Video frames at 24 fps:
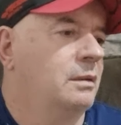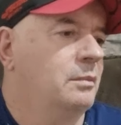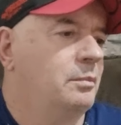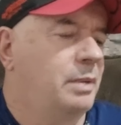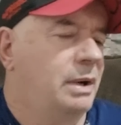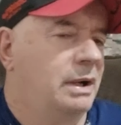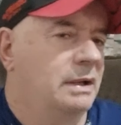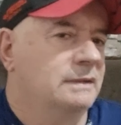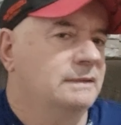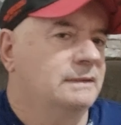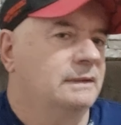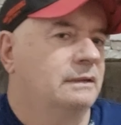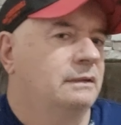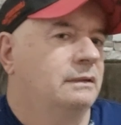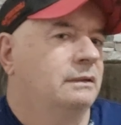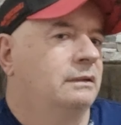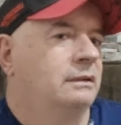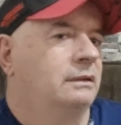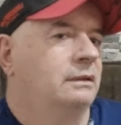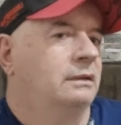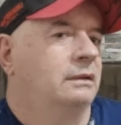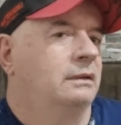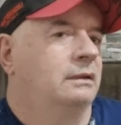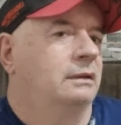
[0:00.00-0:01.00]
passa.
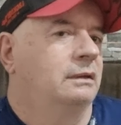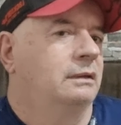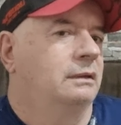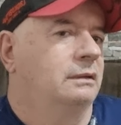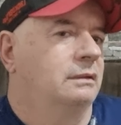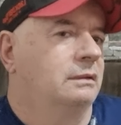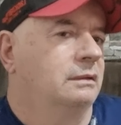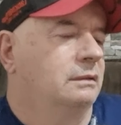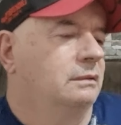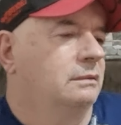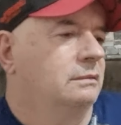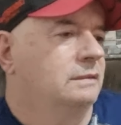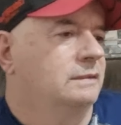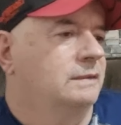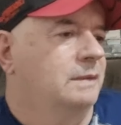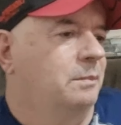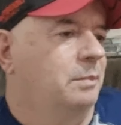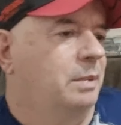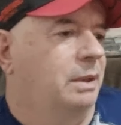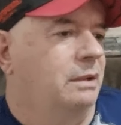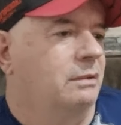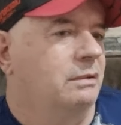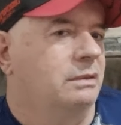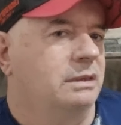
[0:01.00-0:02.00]
Você
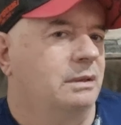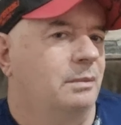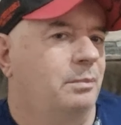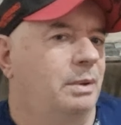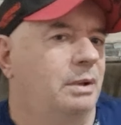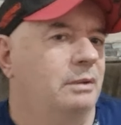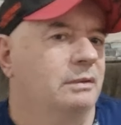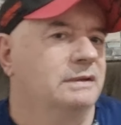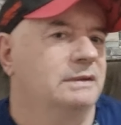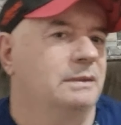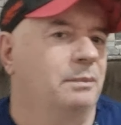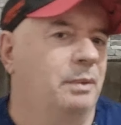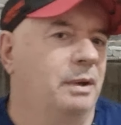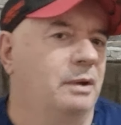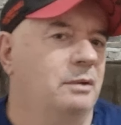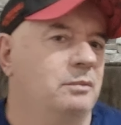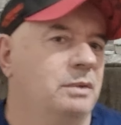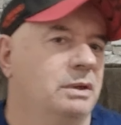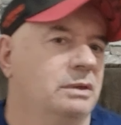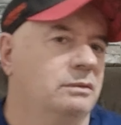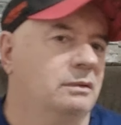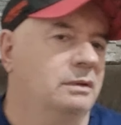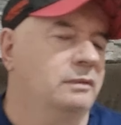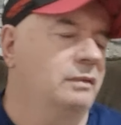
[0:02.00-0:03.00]
pega até a Paulista, pega o
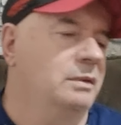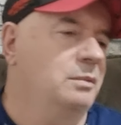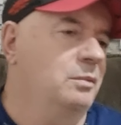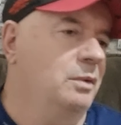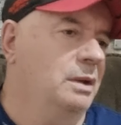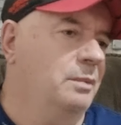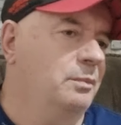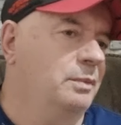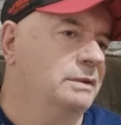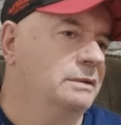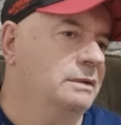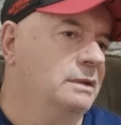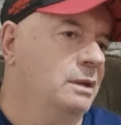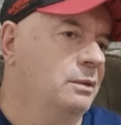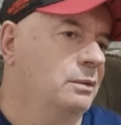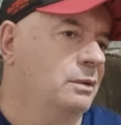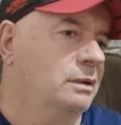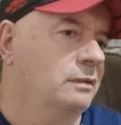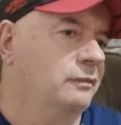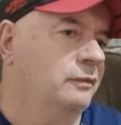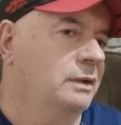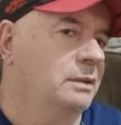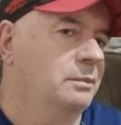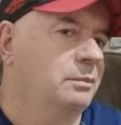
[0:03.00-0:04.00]
metrô e vai embora para Zona
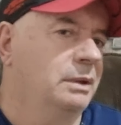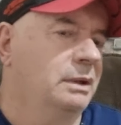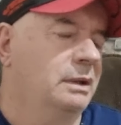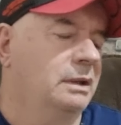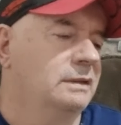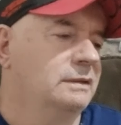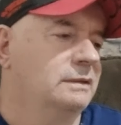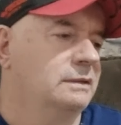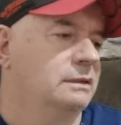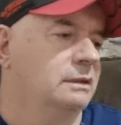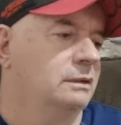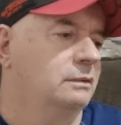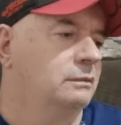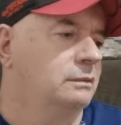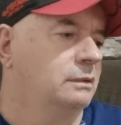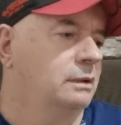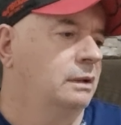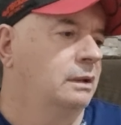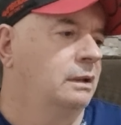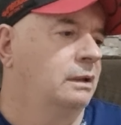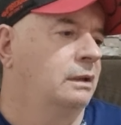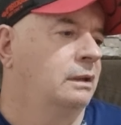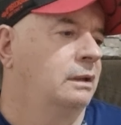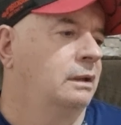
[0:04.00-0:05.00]
Norte. Falei, beleza, então.
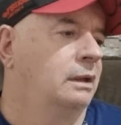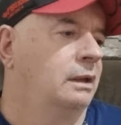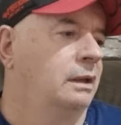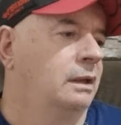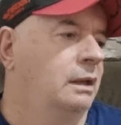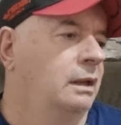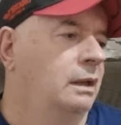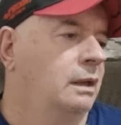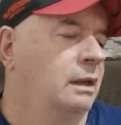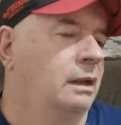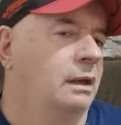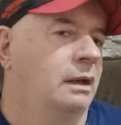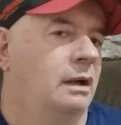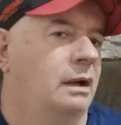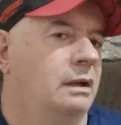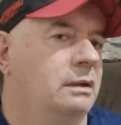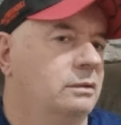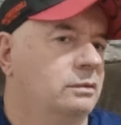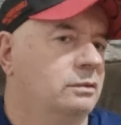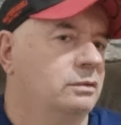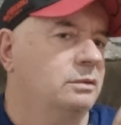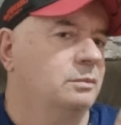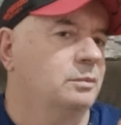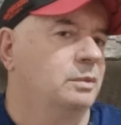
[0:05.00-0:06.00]
Aí
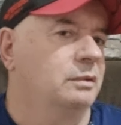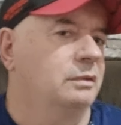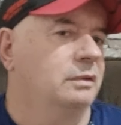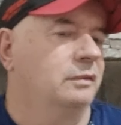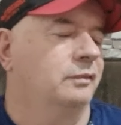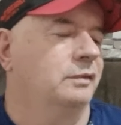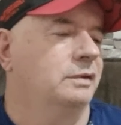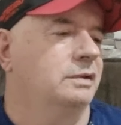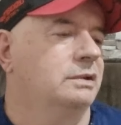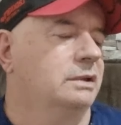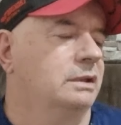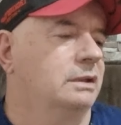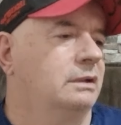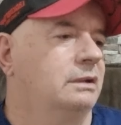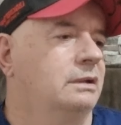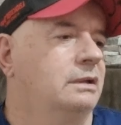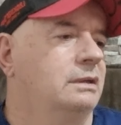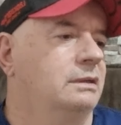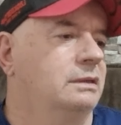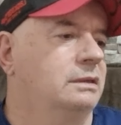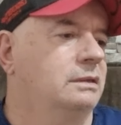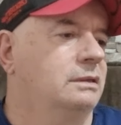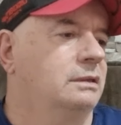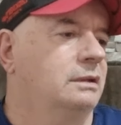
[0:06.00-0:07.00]
estou tomando
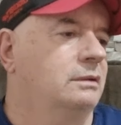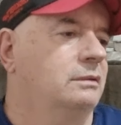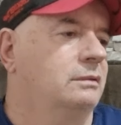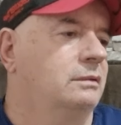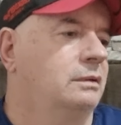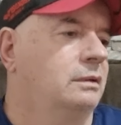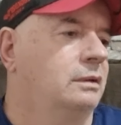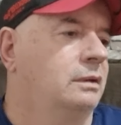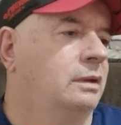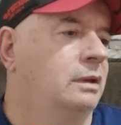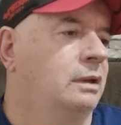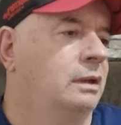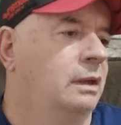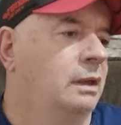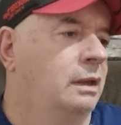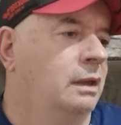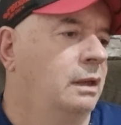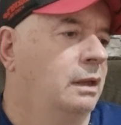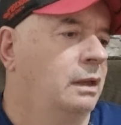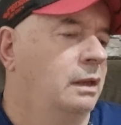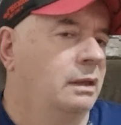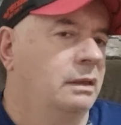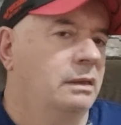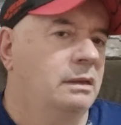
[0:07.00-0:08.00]
refrigerante e tal.
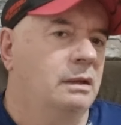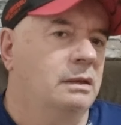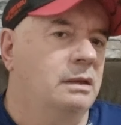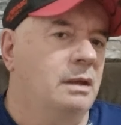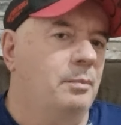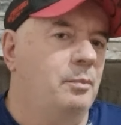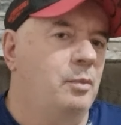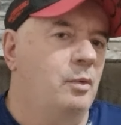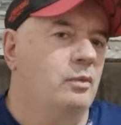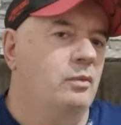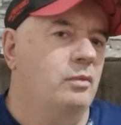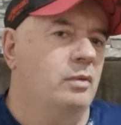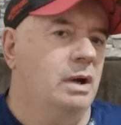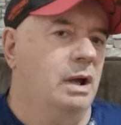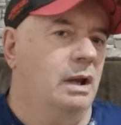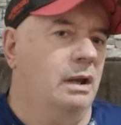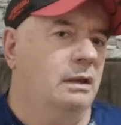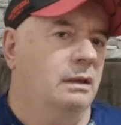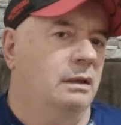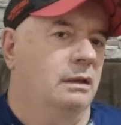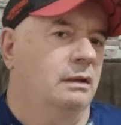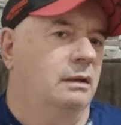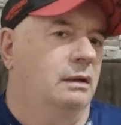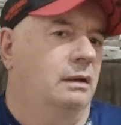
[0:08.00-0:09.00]
Daqui a pouco o
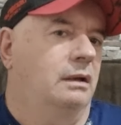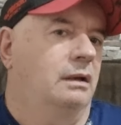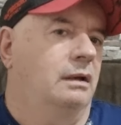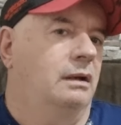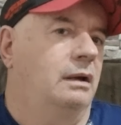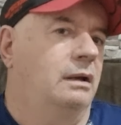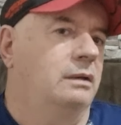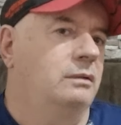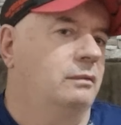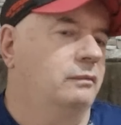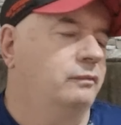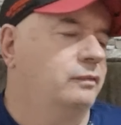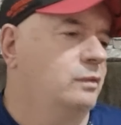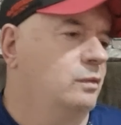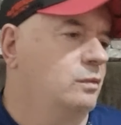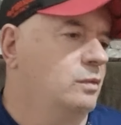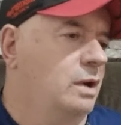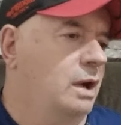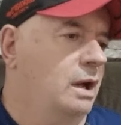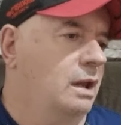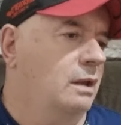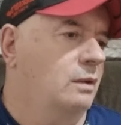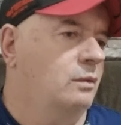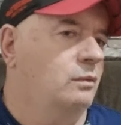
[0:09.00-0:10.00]
cara. Aí eu vi o
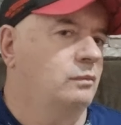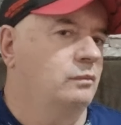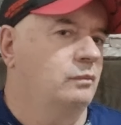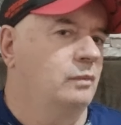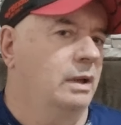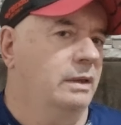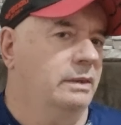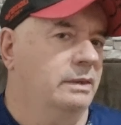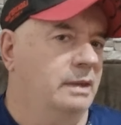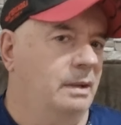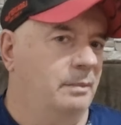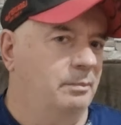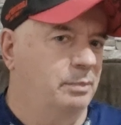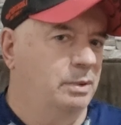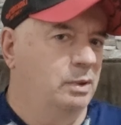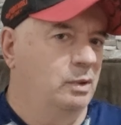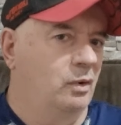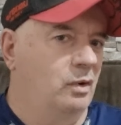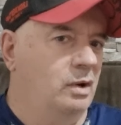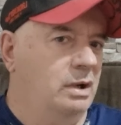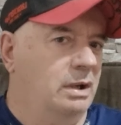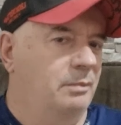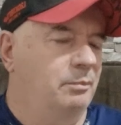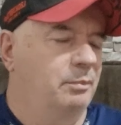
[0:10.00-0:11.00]
cara com uma
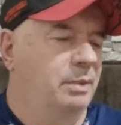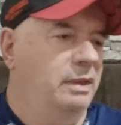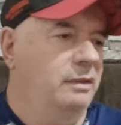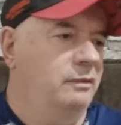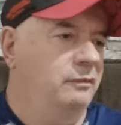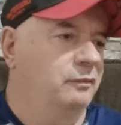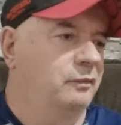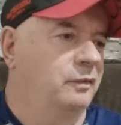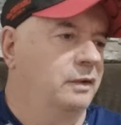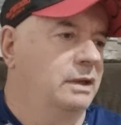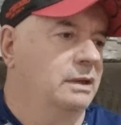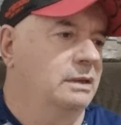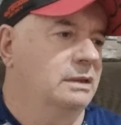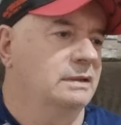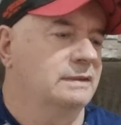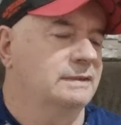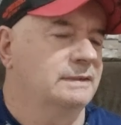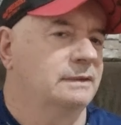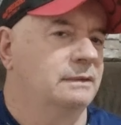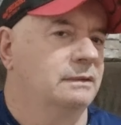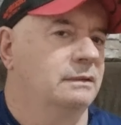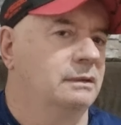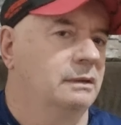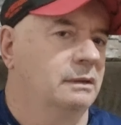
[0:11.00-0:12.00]
tapioca bem feita
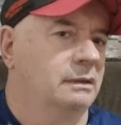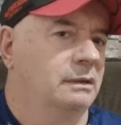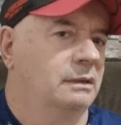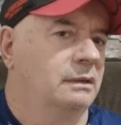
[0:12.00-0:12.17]
assim,